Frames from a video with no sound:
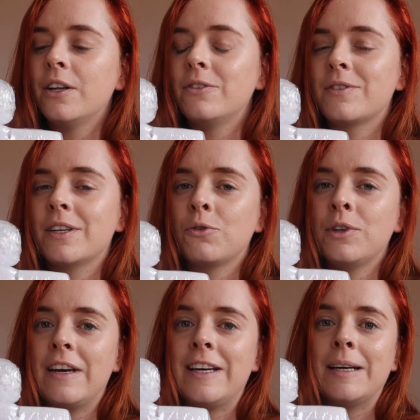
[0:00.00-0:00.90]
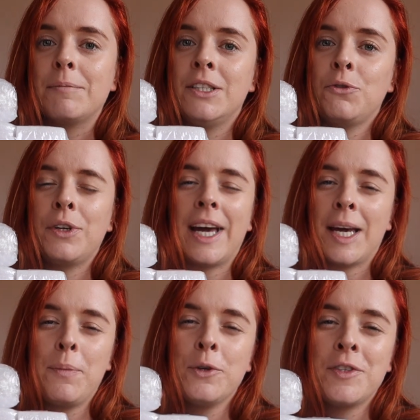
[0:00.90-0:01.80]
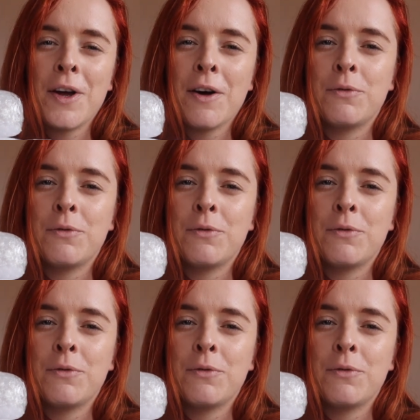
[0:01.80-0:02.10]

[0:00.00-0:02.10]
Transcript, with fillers: dans un truc avec un petit truc Harry Potter,